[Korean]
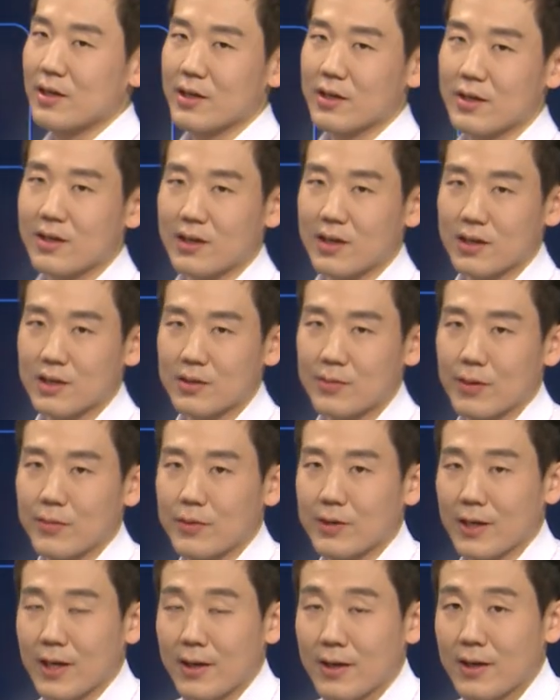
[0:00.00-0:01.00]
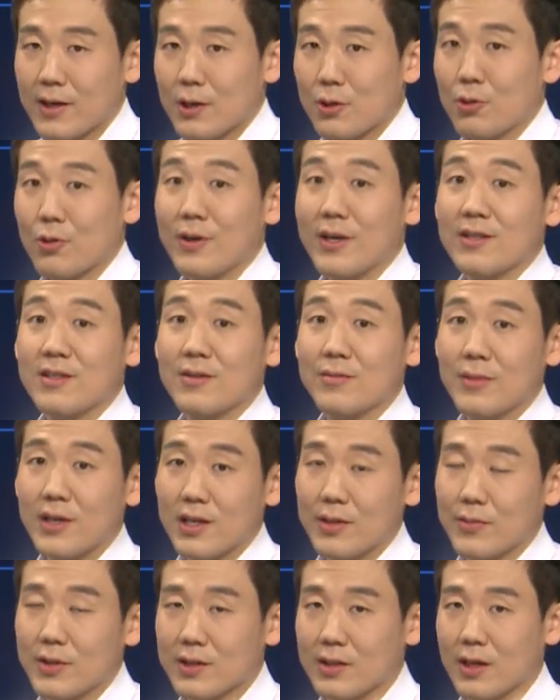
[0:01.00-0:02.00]
얘기를 가끔 합니다. 똑같은
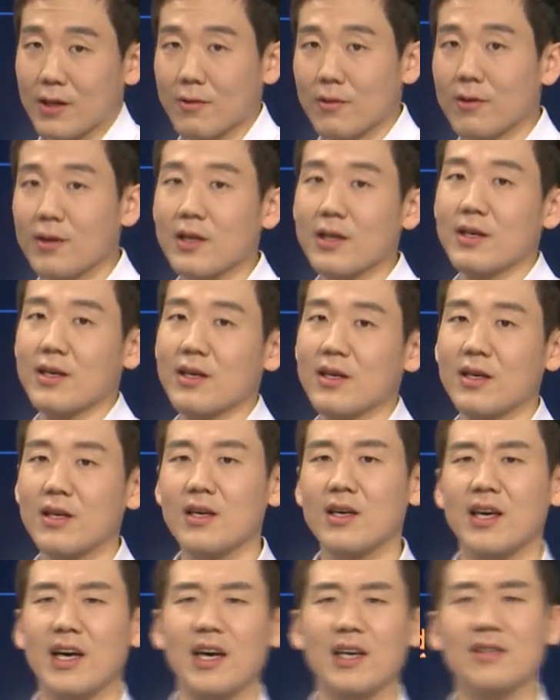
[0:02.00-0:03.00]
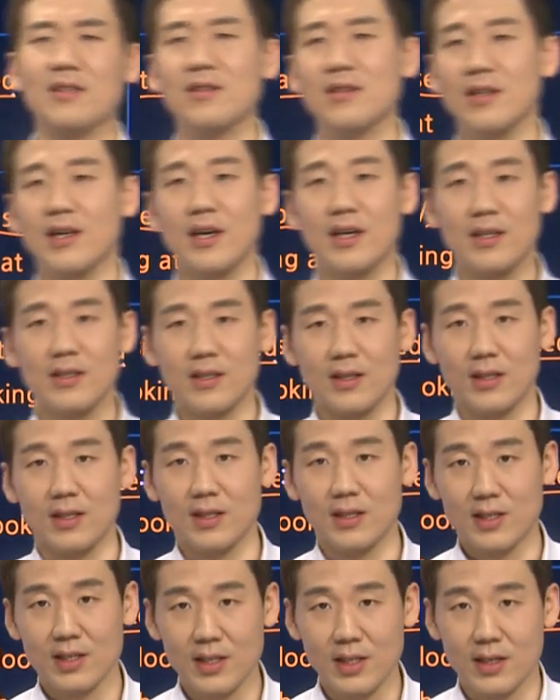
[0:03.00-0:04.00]
말입니다. 원래 s-e-a-t,
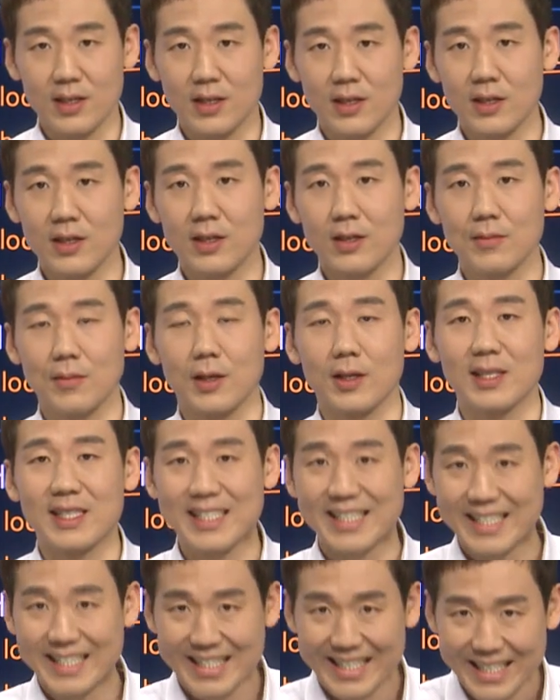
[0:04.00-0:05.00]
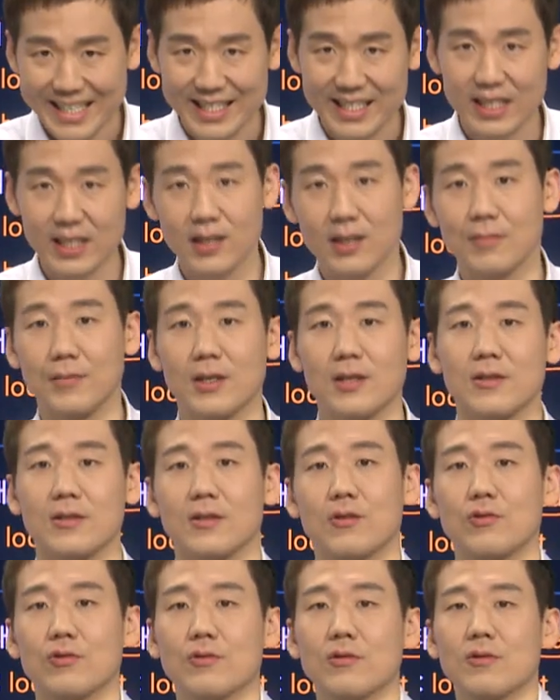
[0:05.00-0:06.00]
seat이라는 말은 seat이란
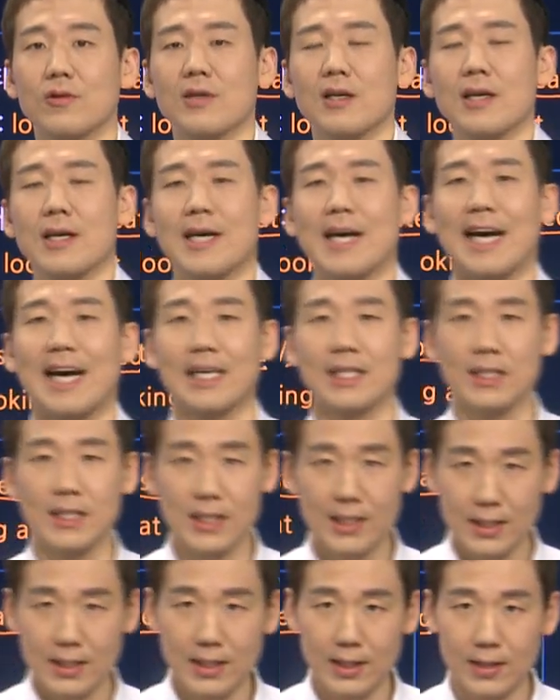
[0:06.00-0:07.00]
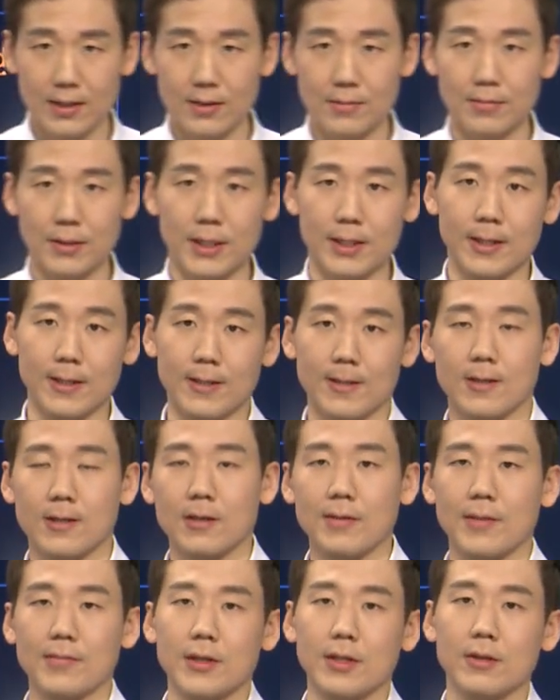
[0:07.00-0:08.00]
말은요. 누구를 앉히다 이런 말이야.
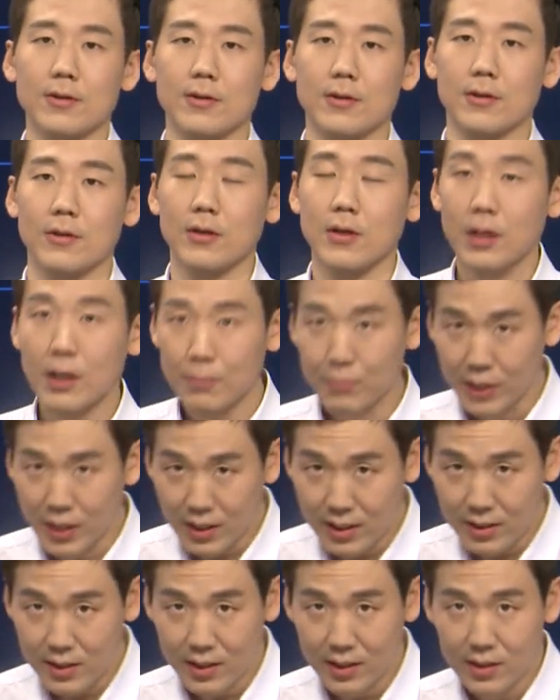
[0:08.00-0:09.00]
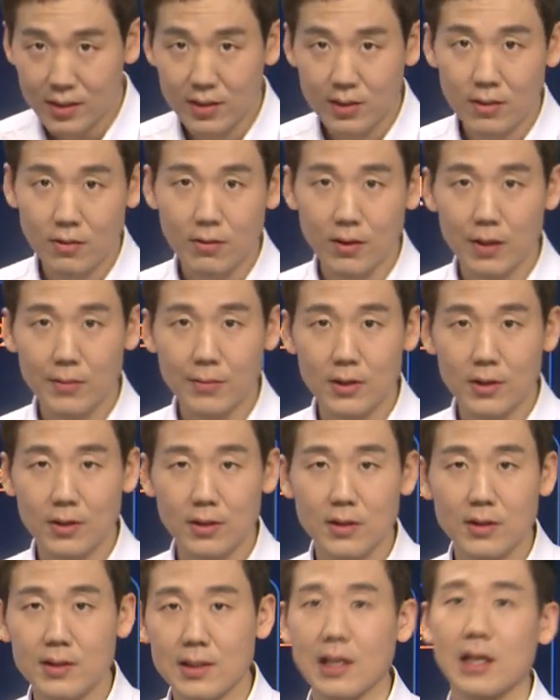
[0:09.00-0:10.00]
그럼 한마디로 be seated라고
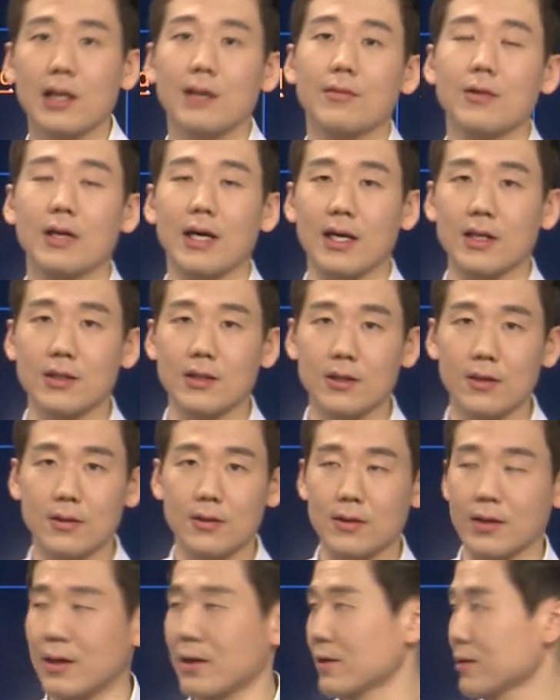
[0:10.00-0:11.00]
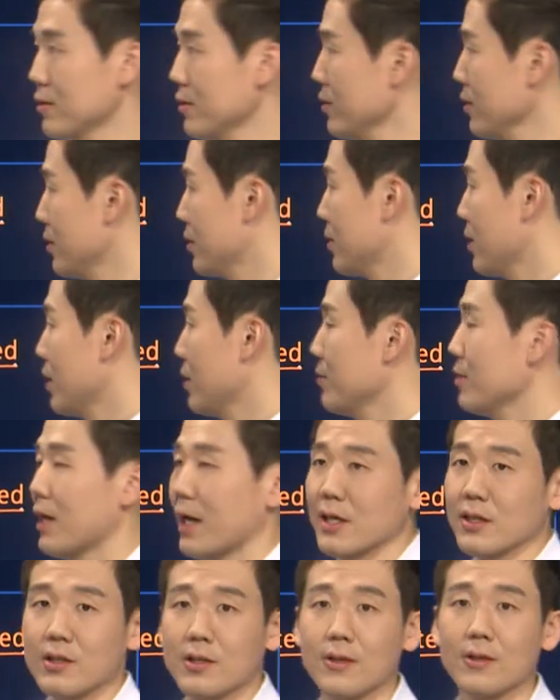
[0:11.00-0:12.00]
하면은 사람을 앉혔다. 즉 이 사람은
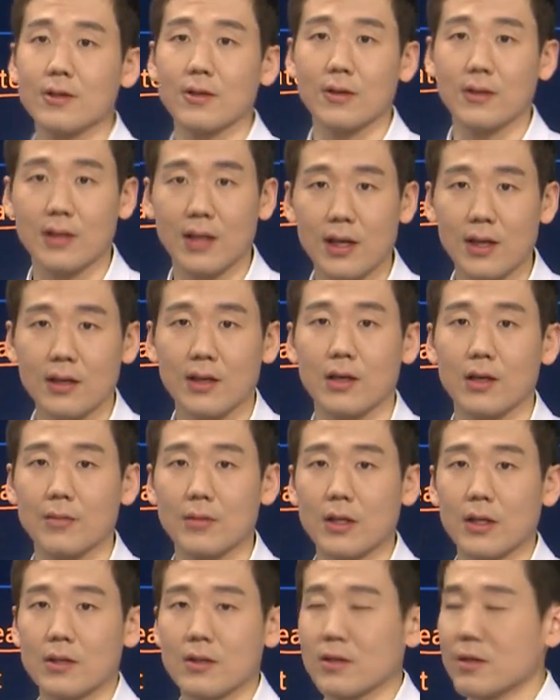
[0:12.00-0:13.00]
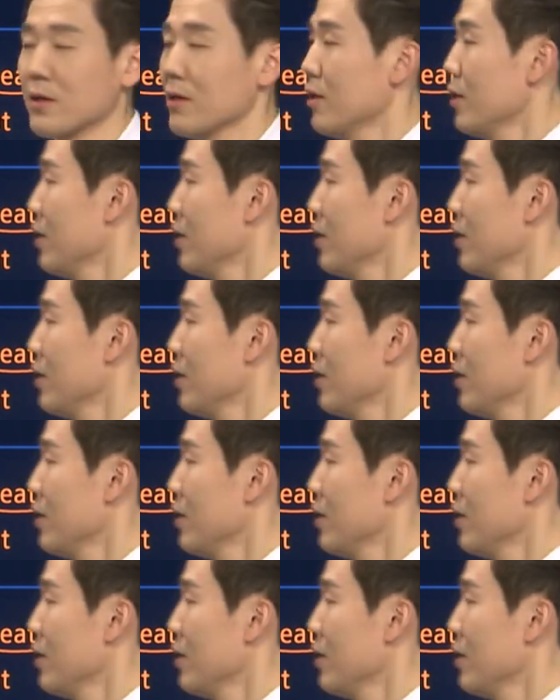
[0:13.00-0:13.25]
앉혀졌다라는 얘기입니다. 즉